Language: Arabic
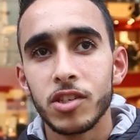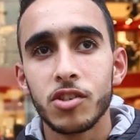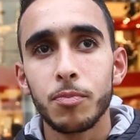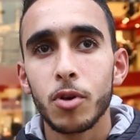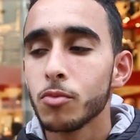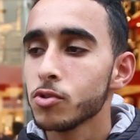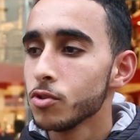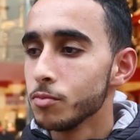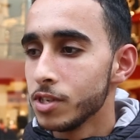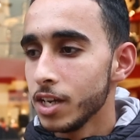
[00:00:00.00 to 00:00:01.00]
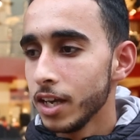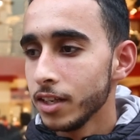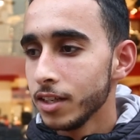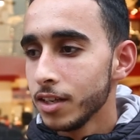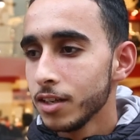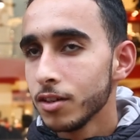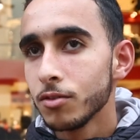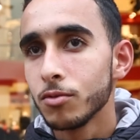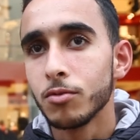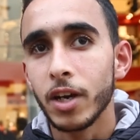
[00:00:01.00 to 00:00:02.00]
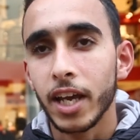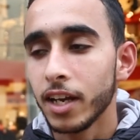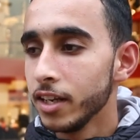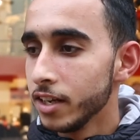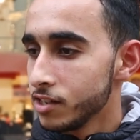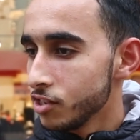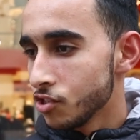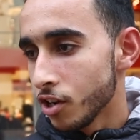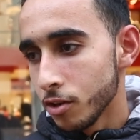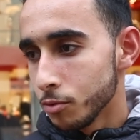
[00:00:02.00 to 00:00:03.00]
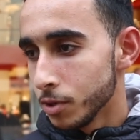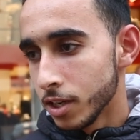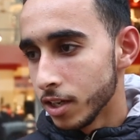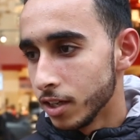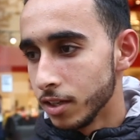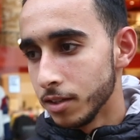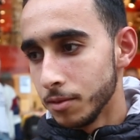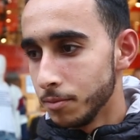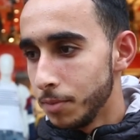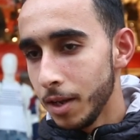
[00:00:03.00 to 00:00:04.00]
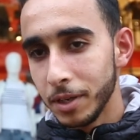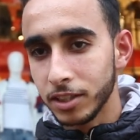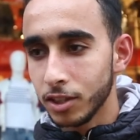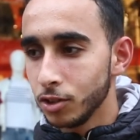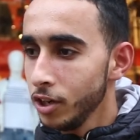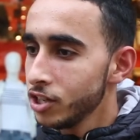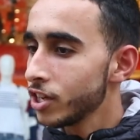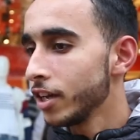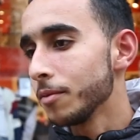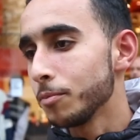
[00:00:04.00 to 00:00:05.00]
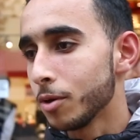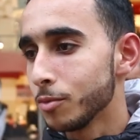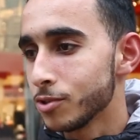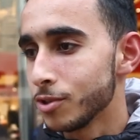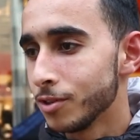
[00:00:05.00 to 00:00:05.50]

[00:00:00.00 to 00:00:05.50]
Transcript: هادشي بروموسيون مزيان ويخلي الناس يشريو آه، بلا ما يتردو حيت كاين البروموسيون